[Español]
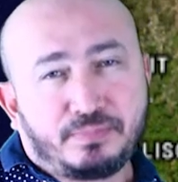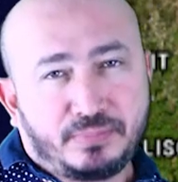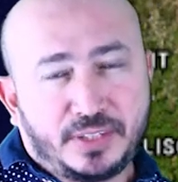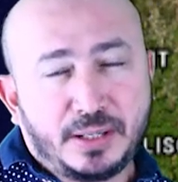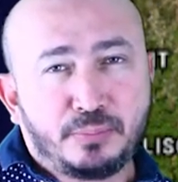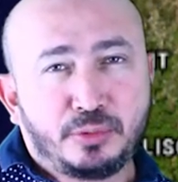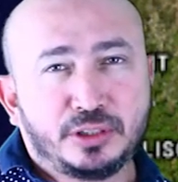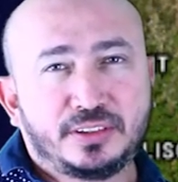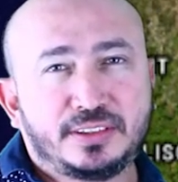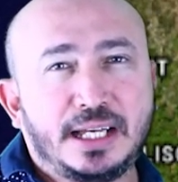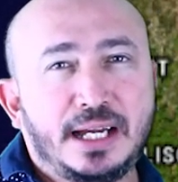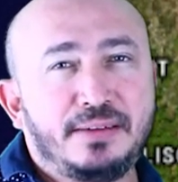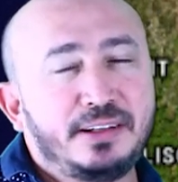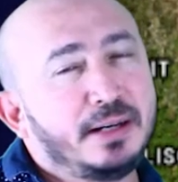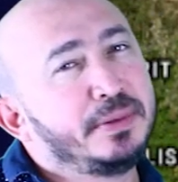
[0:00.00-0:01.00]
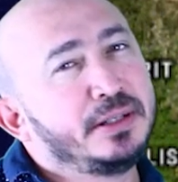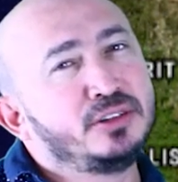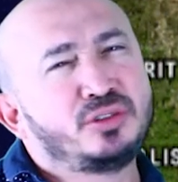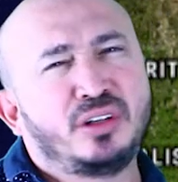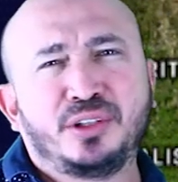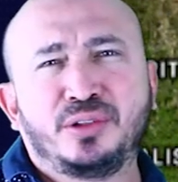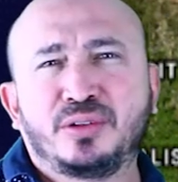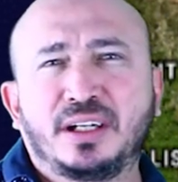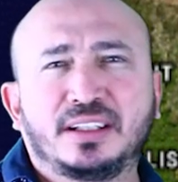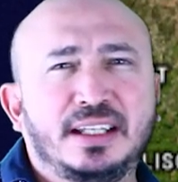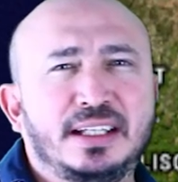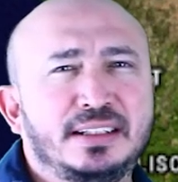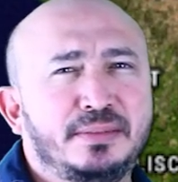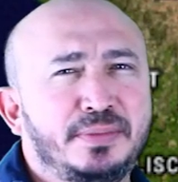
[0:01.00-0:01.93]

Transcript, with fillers: Tiempo estable la península de Yucatán,